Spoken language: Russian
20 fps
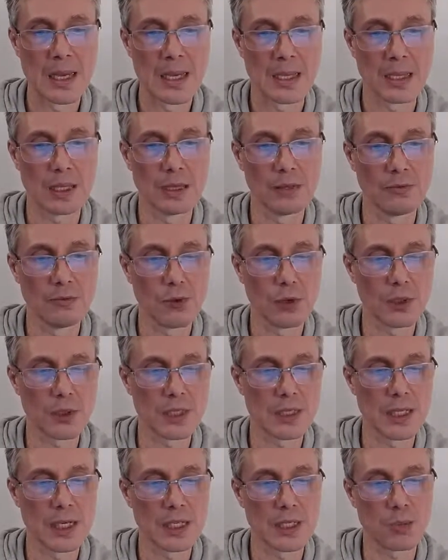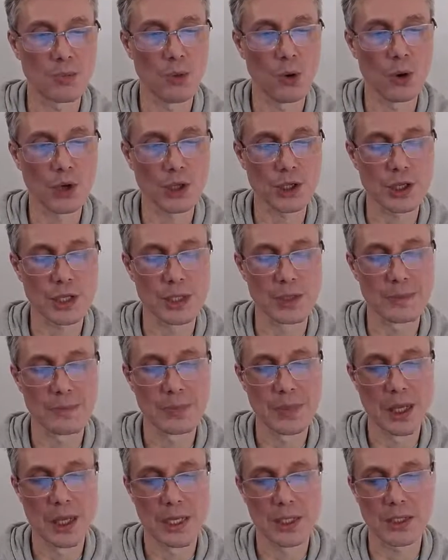И вот здесь больше
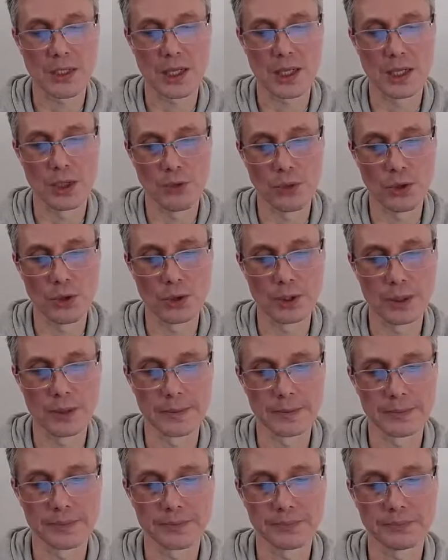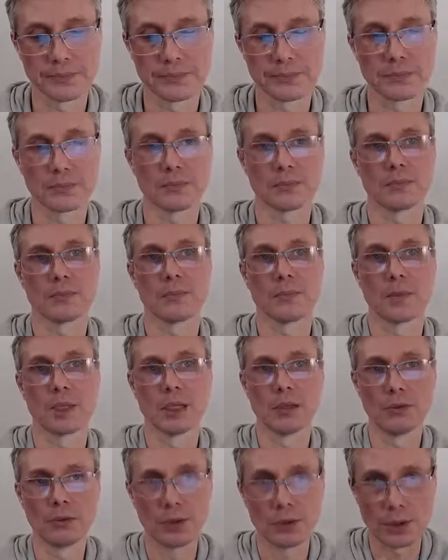Соломона.
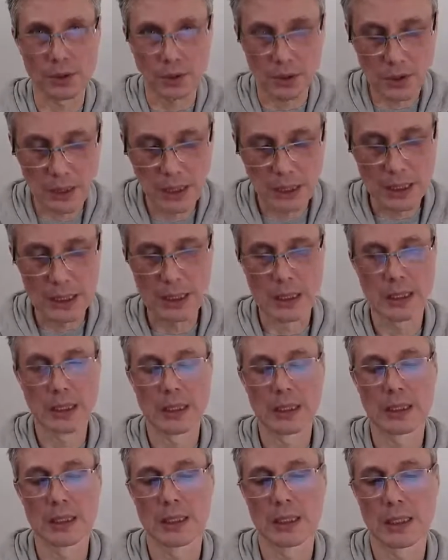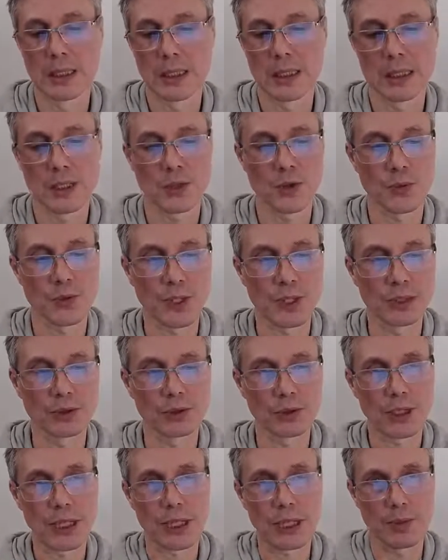И вот, собственно, это
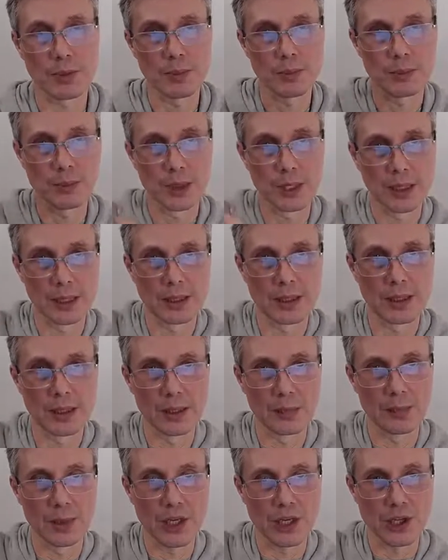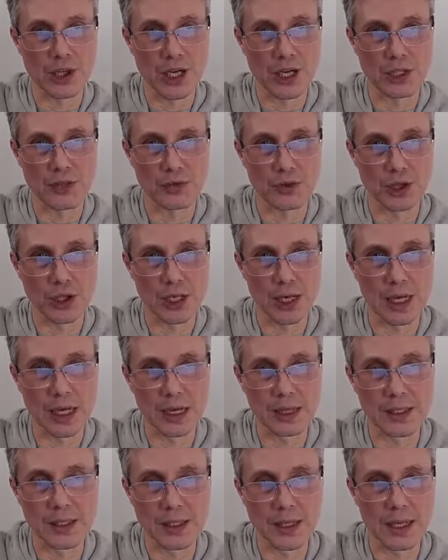вот пред, э, предшествующий
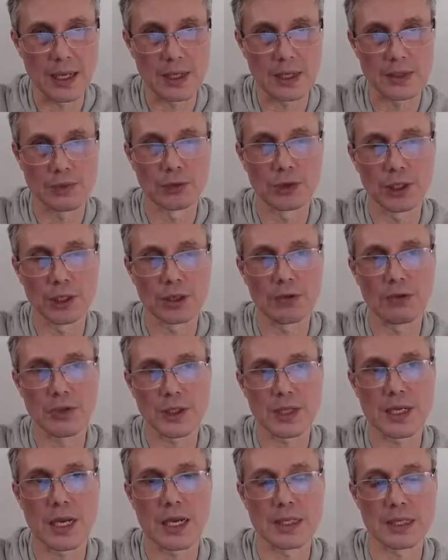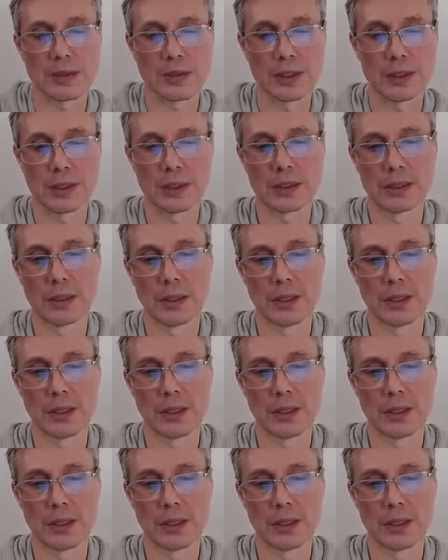контекст вот этого высказывания